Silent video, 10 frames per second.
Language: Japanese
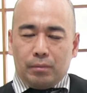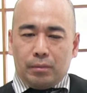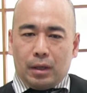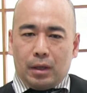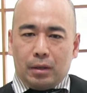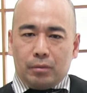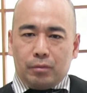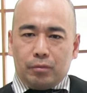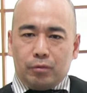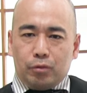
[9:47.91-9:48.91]
う、まあ、
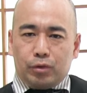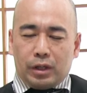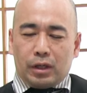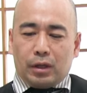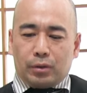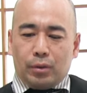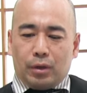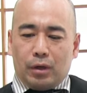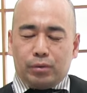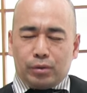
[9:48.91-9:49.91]
不正確という
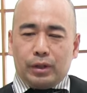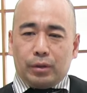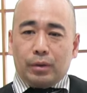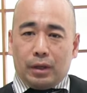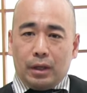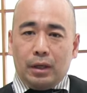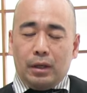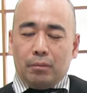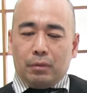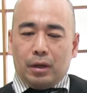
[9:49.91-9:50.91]
か古いというかね、
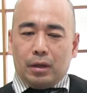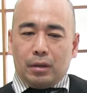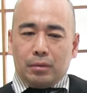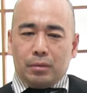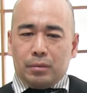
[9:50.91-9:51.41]
まあ、